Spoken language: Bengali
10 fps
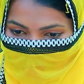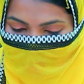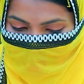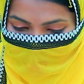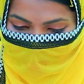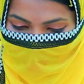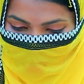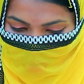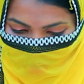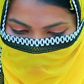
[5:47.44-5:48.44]
আমাদের
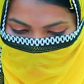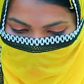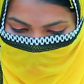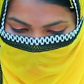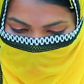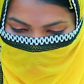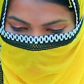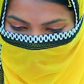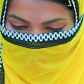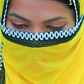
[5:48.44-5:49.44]
বাসর রাত
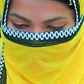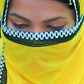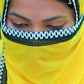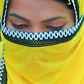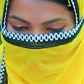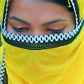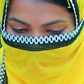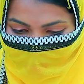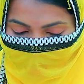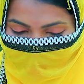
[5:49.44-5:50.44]
আমার হাজব্যান্ড
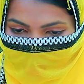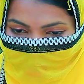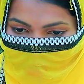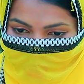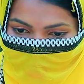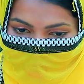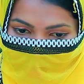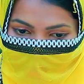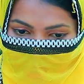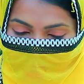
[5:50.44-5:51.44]
আমার বাসর রাতে
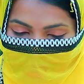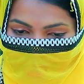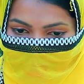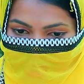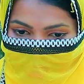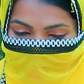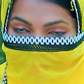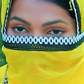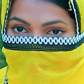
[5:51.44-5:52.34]
আমার কাছে আসে